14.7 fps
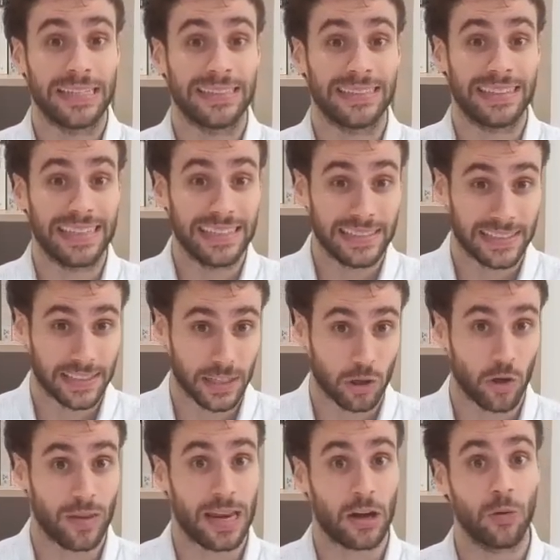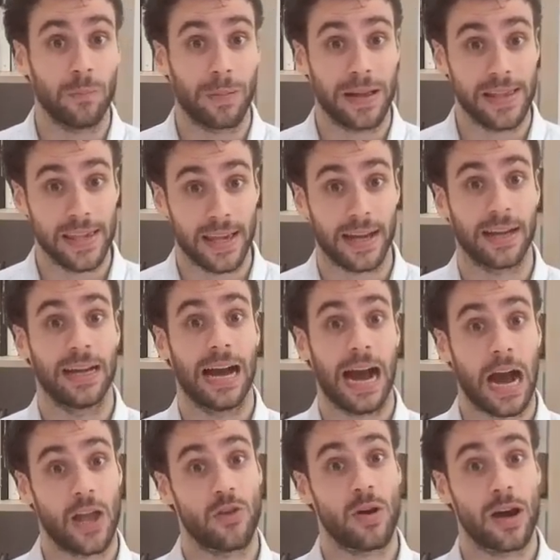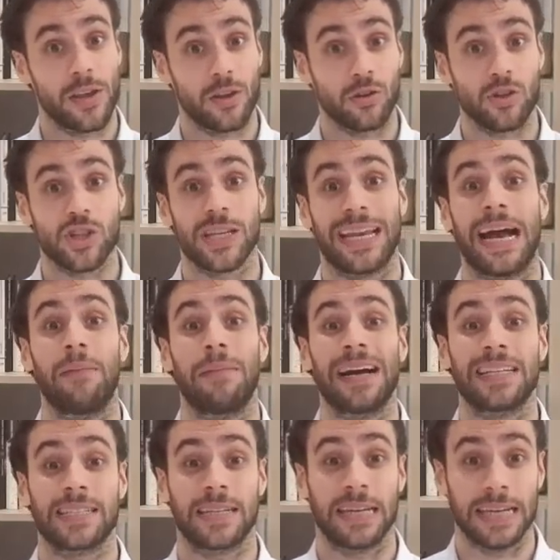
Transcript: intrínseco de la compañía año a año será más